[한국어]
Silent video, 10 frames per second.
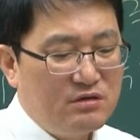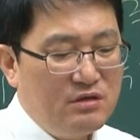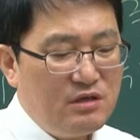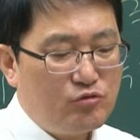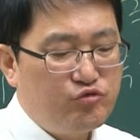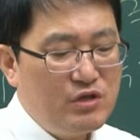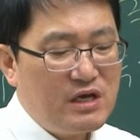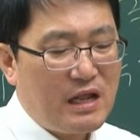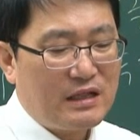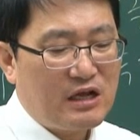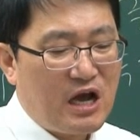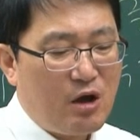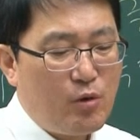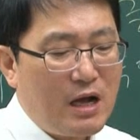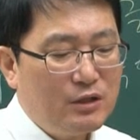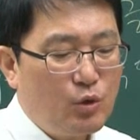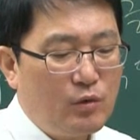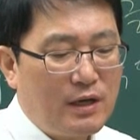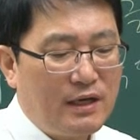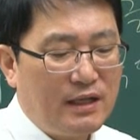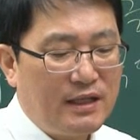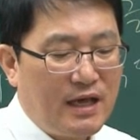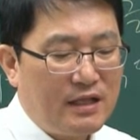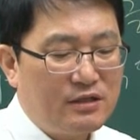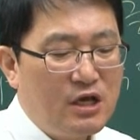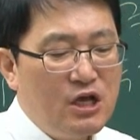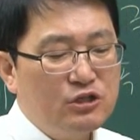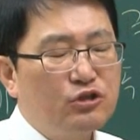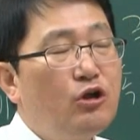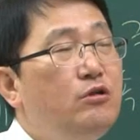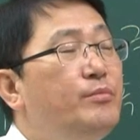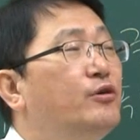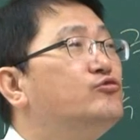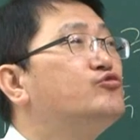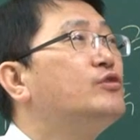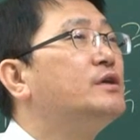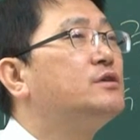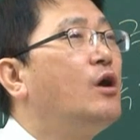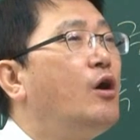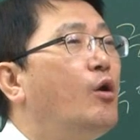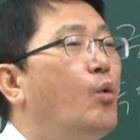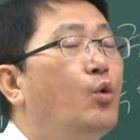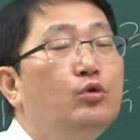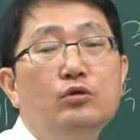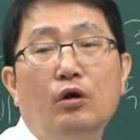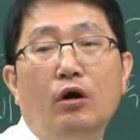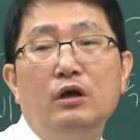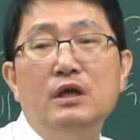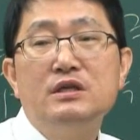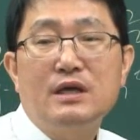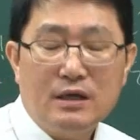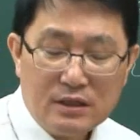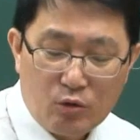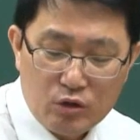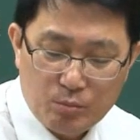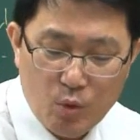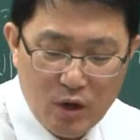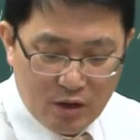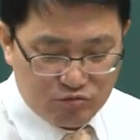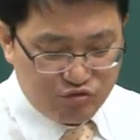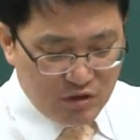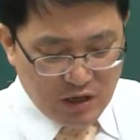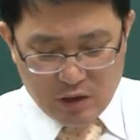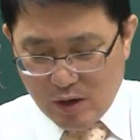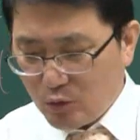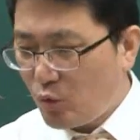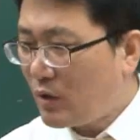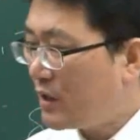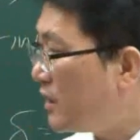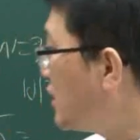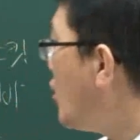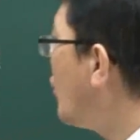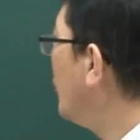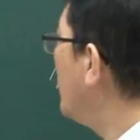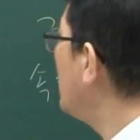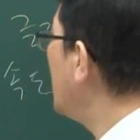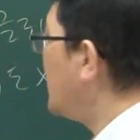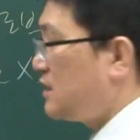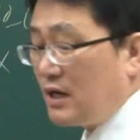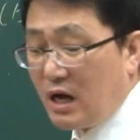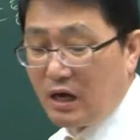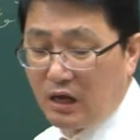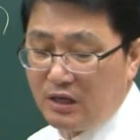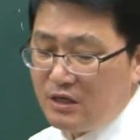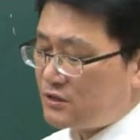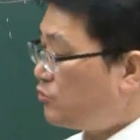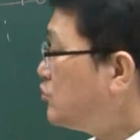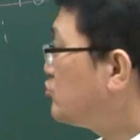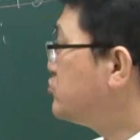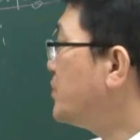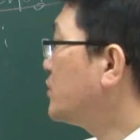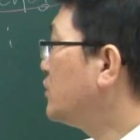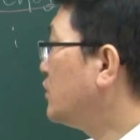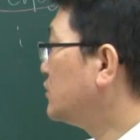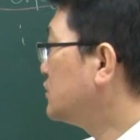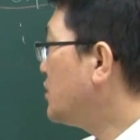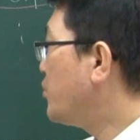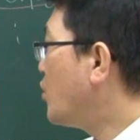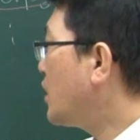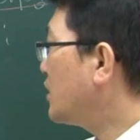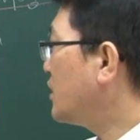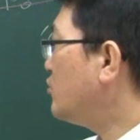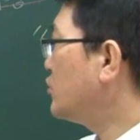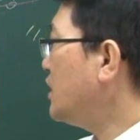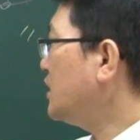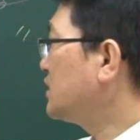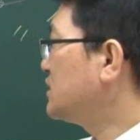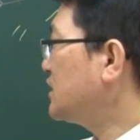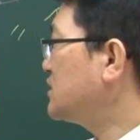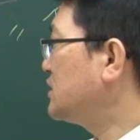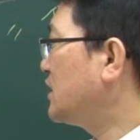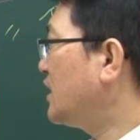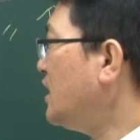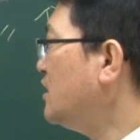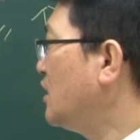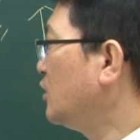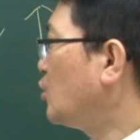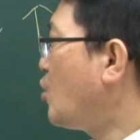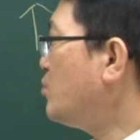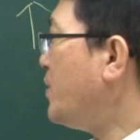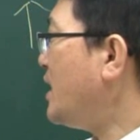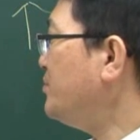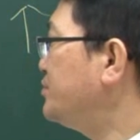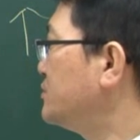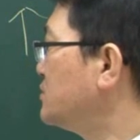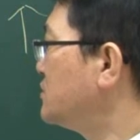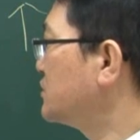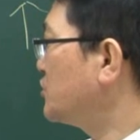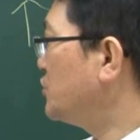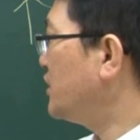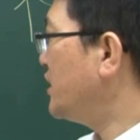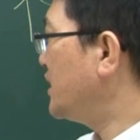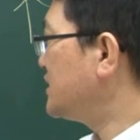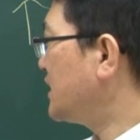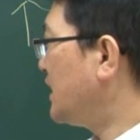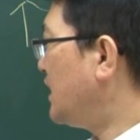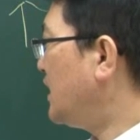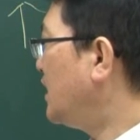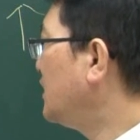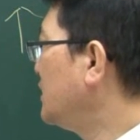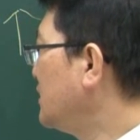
구리, 구리관과 황동관에 대한 설명 중에서 옳은 거. 자, 그러니까 우리 뭐야? 구리관, 황동관 그러니까 어려운 게 아니라 자, 우리 9번은 이게 뭐라 그래요? 우리 그냥 쉽게 동파이프. 그죠? 이렇게 얘기하잖아.